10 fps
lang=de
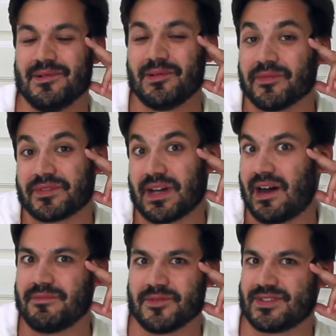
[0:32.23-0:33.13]
Und
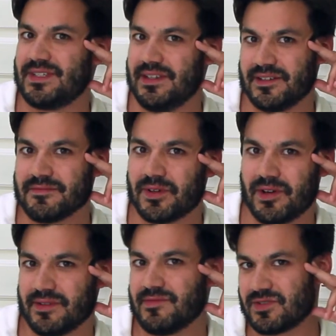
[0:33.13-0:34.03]
da musste ich jeden
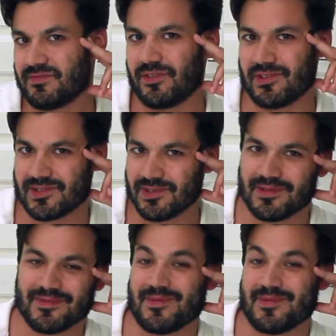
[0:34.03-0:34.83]
Morgen zum Frühstück